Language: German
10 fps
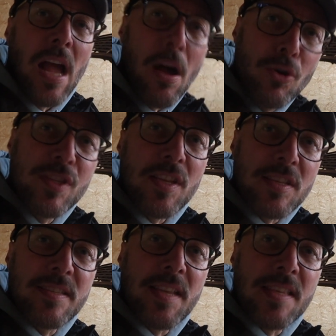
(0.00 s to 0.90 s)
Außen
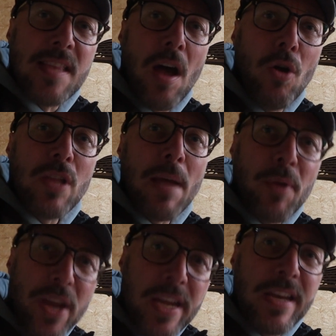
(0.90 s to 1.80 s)
ist es jetzt laut,
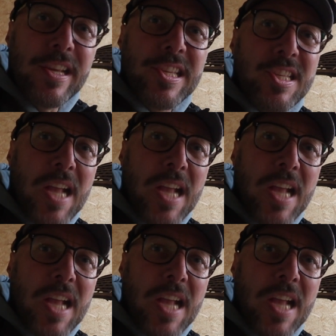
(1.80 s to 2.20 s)
aber innen ist es